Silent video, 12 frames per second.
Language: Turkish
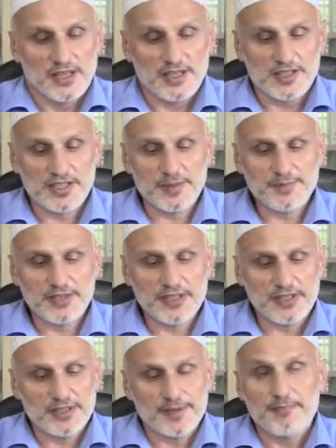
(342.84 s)
Ashab
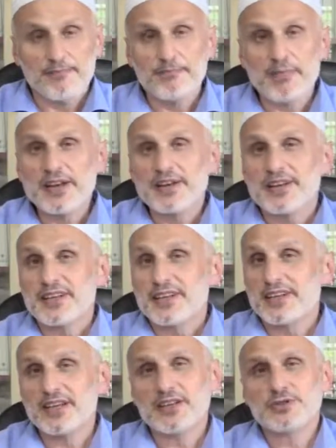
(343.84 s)
da men
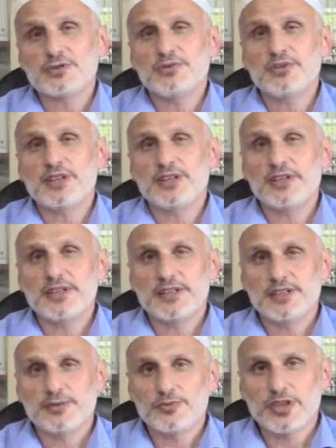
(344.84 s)
ya Resulallah
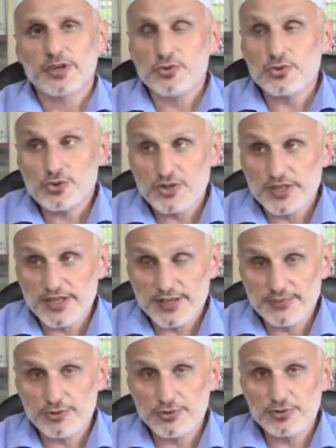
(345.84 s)
ya üç
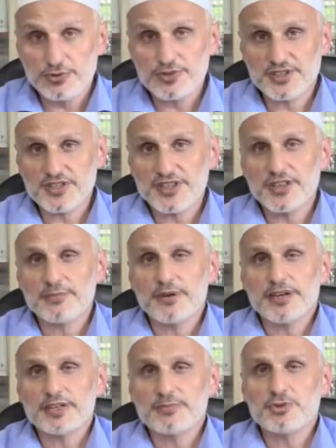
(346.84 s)
kere buyurdunuz ki
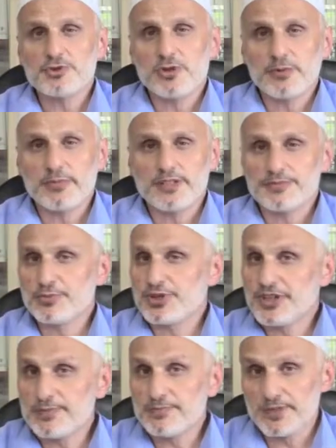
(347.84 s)
iman etmiş olamaz. Bu
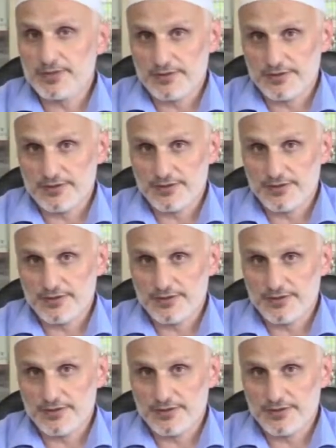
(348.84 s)
kimdir?